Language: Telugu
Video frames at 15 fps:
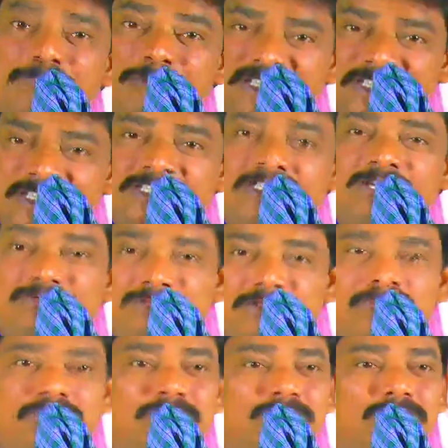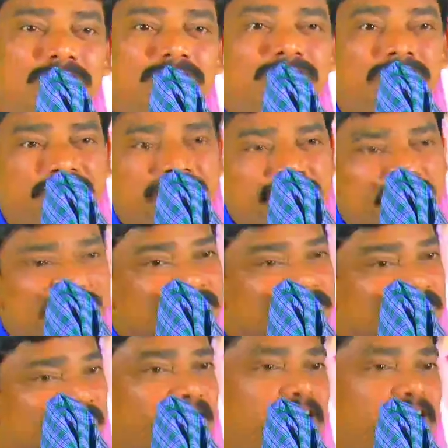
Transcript: బిజినెస్ దేవుడితో నువ్వు ఇది చేస్తే